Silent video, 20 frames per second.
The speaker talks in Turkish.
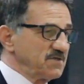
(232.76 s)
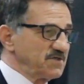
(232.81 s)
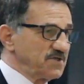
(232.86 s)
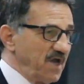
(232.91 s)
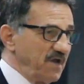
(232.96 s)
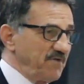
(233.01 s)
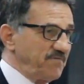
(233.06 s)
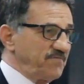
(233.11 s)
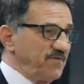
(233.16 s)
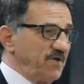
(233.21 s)

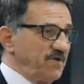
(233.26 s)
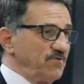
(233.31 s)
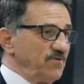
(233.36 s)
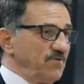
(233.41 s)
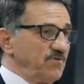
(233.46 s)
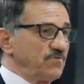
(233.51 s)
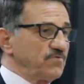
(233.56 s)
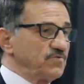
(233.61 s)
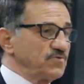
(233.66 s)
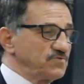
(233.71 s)
şevk
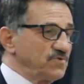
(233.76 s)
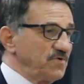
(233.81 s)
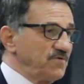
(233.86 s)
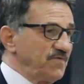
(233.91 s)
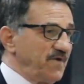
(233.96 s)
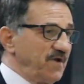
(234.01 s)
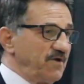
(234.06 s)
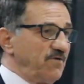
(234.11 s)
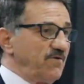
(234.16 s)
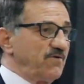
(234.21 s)
veriyor, huzur
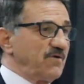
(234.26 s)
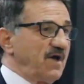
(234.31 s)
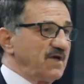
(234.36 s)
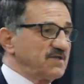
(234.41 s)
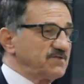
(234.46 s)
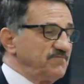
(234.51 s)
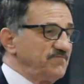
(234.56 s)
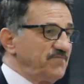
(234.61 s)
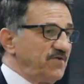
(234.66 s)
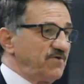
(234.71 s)
veriyor,
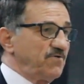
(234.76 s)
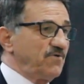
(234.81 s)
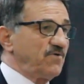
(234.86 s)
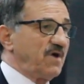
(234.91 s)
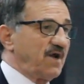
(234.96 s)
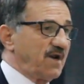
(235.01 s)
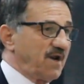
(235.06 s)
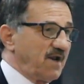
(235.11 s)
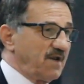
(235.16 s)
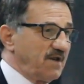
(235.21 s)
azim veriyor,
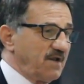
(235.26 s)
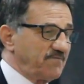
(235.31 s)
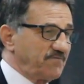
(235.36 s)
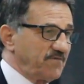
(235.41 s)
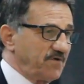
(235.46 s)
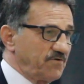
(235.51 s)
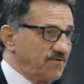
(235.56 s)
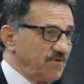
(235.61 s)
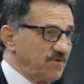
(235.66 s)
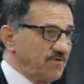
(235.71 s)
kararlılık
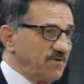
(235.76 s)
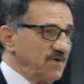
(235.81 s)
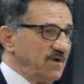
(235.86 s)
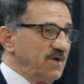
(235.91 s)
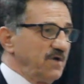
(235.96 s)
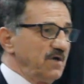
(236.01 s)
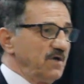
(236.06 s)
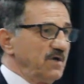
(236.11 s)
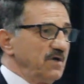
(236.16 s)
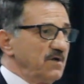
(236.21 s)
veriyor.
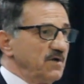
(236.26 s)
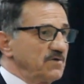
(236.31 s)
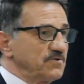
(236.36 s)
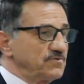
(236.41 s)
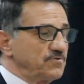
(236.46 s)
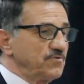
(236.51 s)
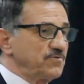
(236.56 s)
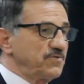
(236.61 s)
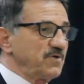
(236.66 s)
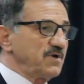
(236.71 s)

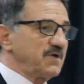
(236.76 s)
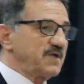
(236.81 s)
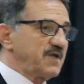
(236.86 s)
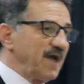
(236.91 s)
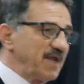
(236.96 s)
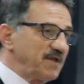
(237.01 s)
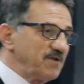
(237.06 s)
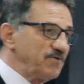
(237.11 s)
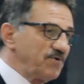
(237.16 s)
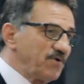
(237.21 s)
Çünkü
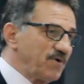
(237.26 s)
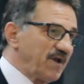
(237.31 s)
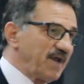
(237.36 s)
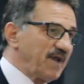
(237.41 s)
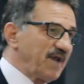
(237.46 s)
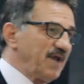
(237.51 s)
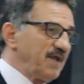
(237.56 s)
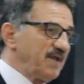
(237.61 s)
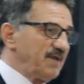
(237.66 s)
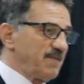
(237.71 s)
kendi
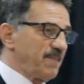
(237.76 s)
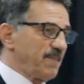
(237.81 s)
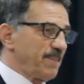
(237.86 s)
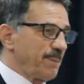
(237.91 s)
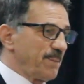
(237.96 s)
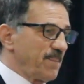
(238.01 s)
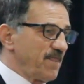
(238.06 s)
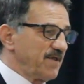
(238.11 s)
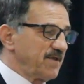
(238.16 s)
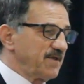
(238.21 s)
yörene
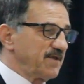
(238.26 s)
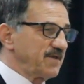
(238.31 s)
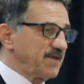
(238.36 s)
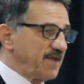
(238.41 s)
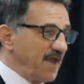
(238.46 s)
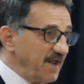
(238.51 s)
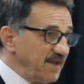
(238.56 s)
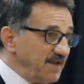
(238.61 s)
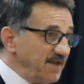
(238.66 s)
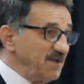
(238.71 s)

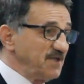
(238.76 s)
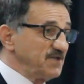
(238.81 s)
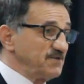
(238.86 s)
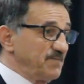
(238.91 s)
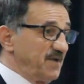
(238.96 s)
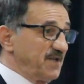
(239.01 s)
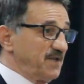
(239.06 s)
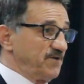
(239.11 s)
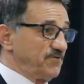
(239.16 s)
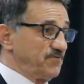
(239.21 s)
kendin
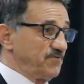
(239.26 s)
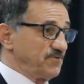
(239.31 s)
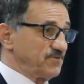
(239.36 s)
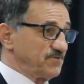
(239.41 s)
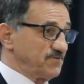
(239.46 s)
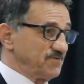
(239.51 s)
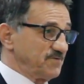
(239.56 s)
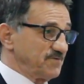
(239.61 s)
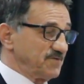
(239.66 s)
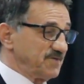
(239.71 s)
hizmet
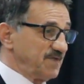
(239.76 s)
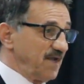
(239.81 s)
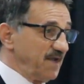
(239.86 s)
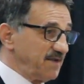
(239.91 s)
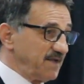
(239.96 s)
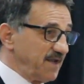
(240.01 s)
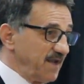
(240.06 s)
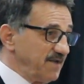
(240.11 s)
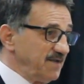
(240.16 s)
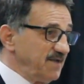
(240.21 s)
ediyorsun.
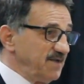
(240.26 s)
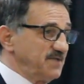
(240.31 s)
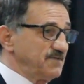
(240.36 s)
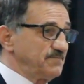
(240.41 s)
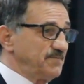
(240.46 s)
Sen kendin